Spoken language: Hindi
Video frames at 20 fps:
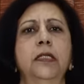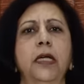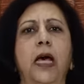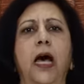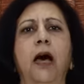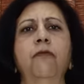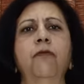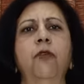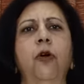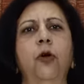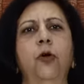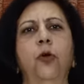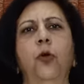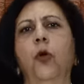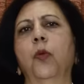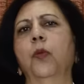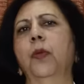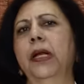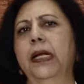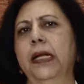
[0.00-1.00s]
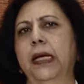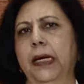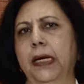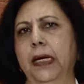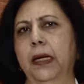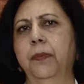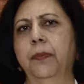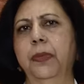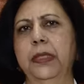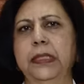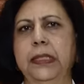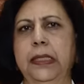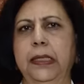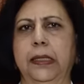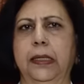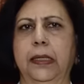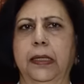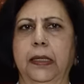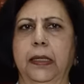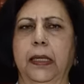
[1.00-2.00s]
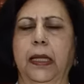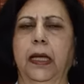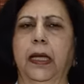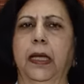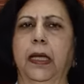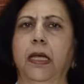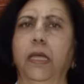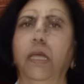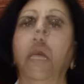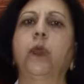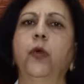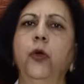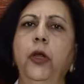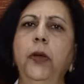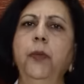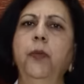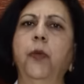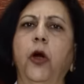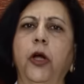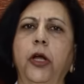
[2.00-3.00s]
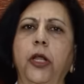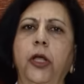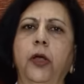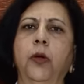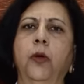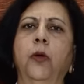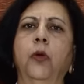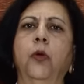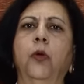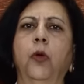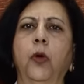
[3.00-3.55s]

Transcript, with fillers: साफ और कोमल करना पसंद करते हैं पूरी बॉडी को